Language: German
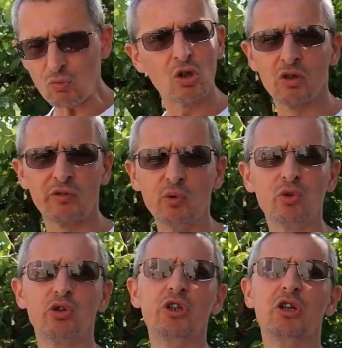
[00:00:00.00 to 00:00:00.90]
Das
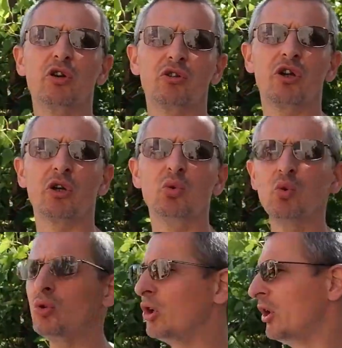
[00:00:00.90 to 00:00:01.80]
funktioniert auch sehr
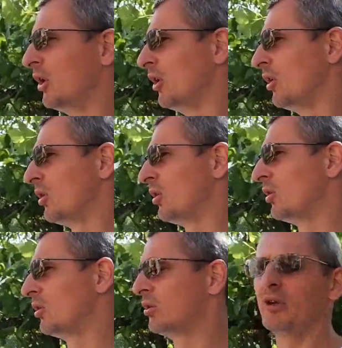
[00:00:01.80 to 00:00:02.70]
gut.
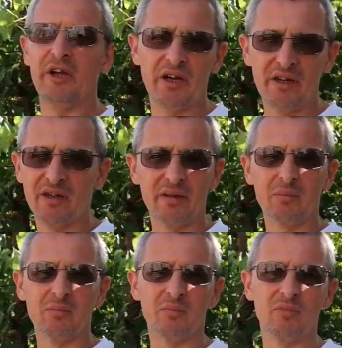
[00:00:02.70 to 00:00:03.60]
Äh, naja,
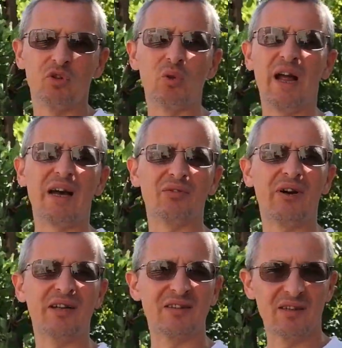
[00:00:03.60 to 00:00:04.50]
zu
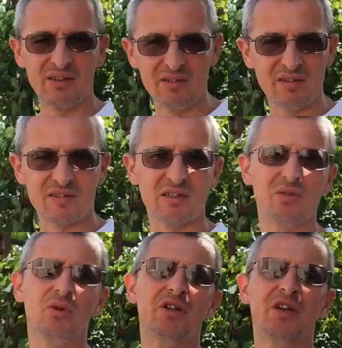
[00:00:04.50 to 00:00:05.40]
Glasfaser ist es
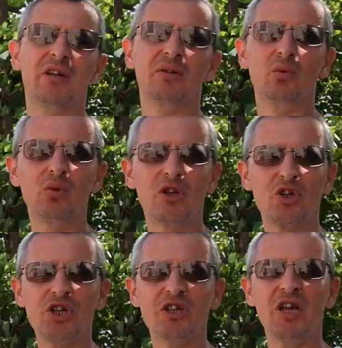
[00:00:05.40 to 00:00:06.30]
natürlich ein
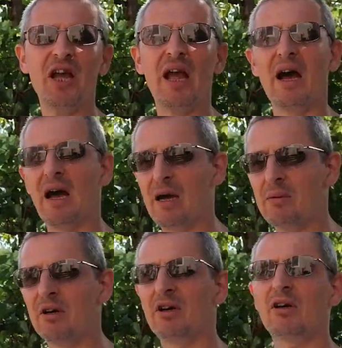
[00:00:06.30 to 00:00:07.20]
Unterschied,
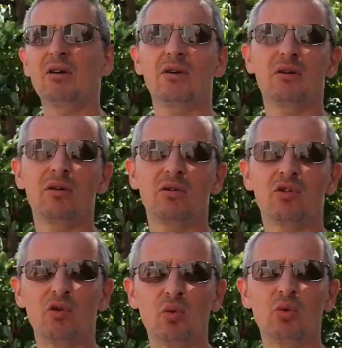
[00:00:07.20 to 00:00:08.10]
aber äh,
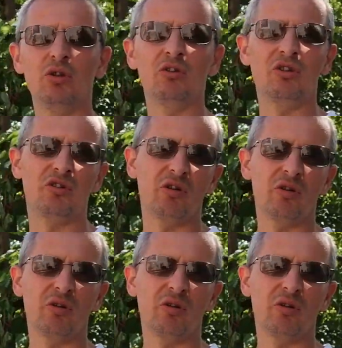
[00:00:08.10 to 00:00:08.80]
so ist es äh,